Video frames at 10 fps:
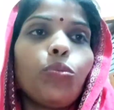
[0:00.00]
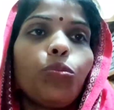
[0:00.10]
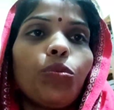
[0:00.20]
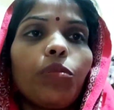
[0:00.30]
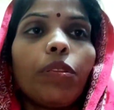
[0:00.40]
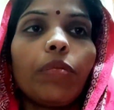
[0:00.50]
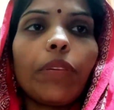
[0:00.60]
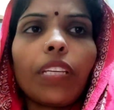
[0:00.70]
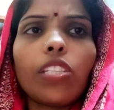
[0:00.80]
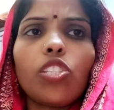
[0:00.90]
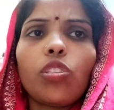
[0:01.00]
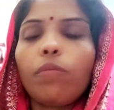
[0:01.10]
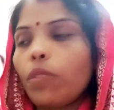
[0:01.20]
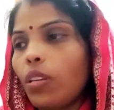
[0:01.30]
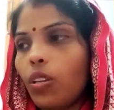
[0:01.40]
हूँ अभी मैं किचन
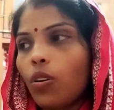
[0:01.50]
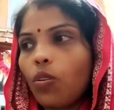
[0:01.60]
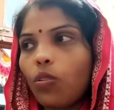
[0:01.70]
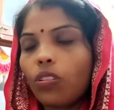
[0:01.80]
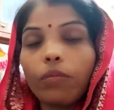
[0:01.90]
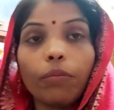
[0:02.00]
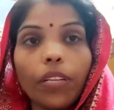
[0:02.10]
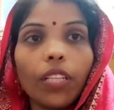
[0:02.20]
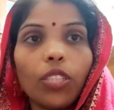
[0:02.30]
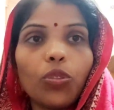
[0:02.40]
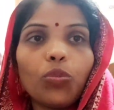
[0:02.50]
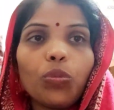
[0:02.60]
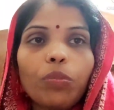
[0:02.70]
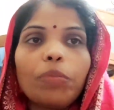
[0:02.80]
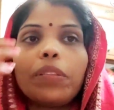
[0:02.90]
में और बनाती हूँ
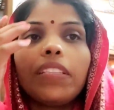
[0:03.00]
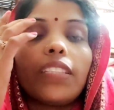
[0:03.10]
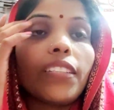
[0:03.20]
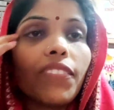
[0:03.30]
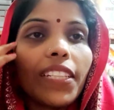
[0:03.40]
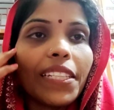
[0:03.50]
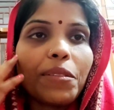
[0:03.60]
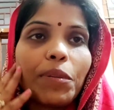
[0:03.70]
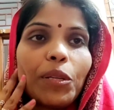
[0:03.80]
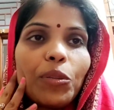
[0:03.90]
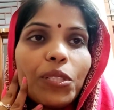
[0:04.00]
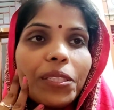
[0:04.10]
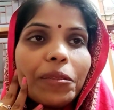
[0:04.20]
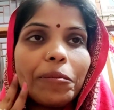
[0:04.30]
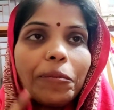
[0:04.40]
अपने पति देव के लिए पराठे